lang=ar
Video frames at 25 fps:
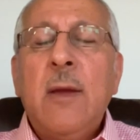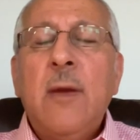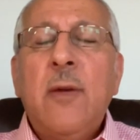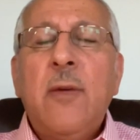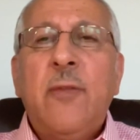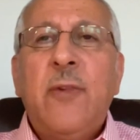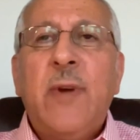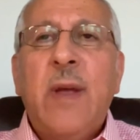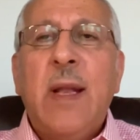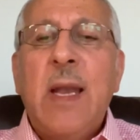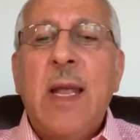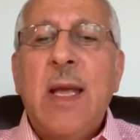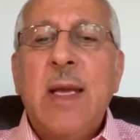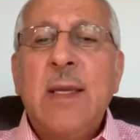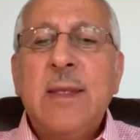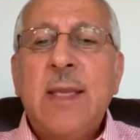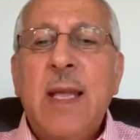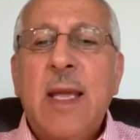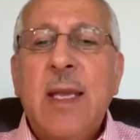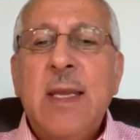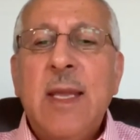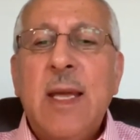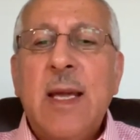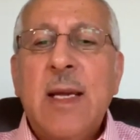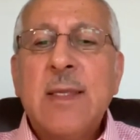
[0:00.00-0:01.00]
فلا
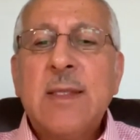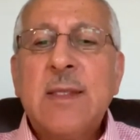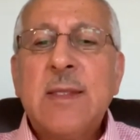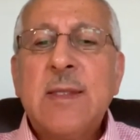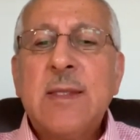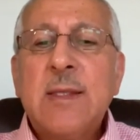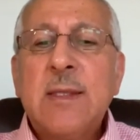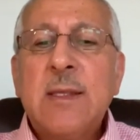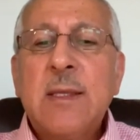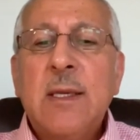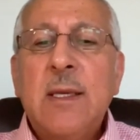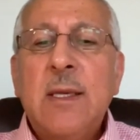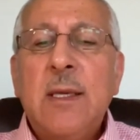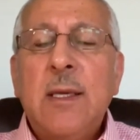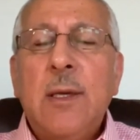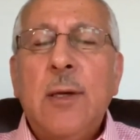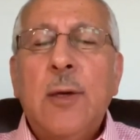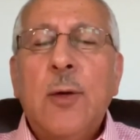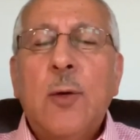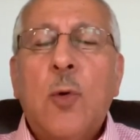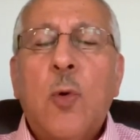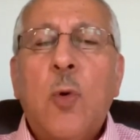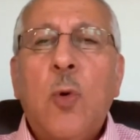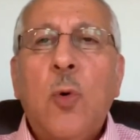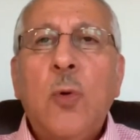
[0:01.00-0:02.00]
تياس
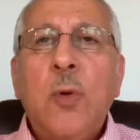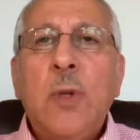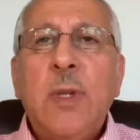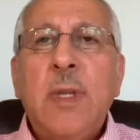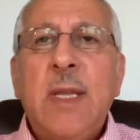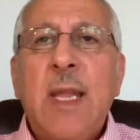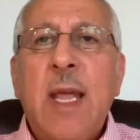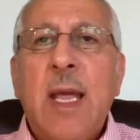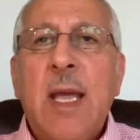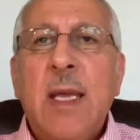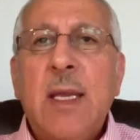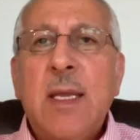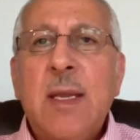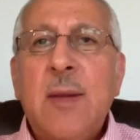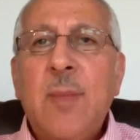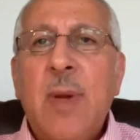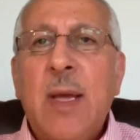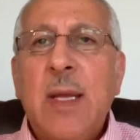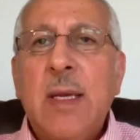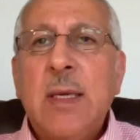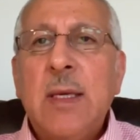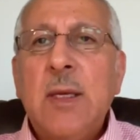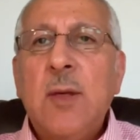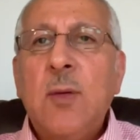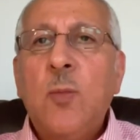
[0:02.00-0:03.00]
كن
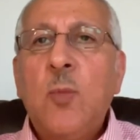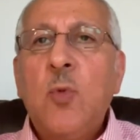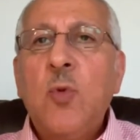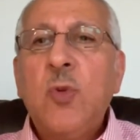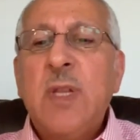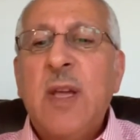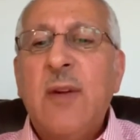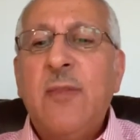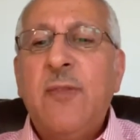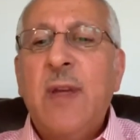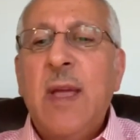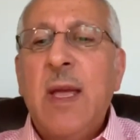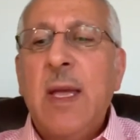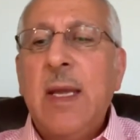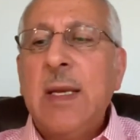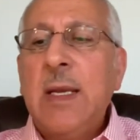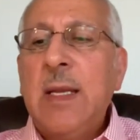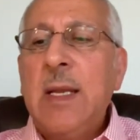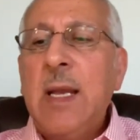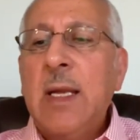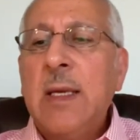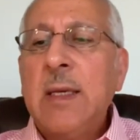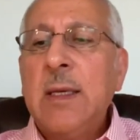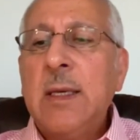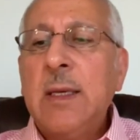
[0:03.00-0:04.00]
دائما
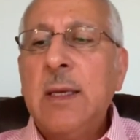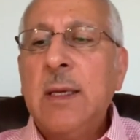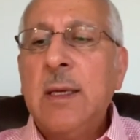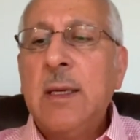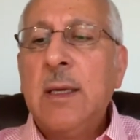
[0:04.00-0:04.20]
متفائلا